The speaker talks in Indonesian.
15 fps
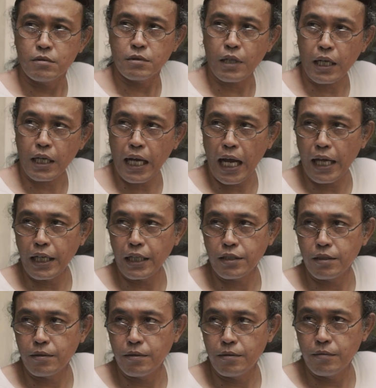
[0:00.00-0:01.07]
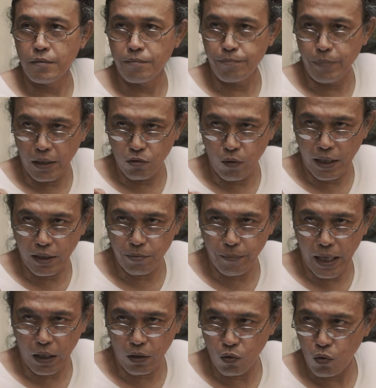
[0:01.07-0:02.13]
Terkait bantuan
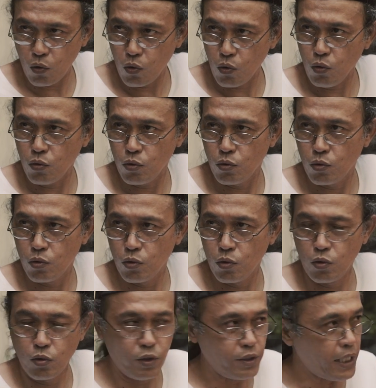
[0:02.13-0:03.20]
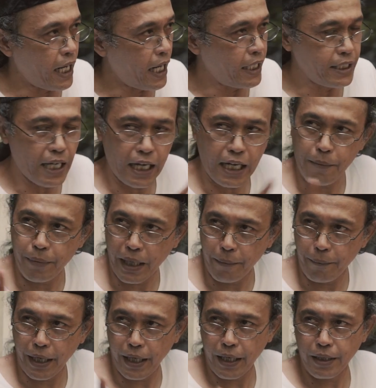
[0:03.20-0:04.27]
sembako, jangan dianggap
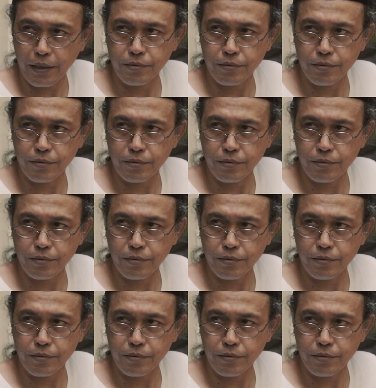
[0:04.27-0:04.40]
remeh.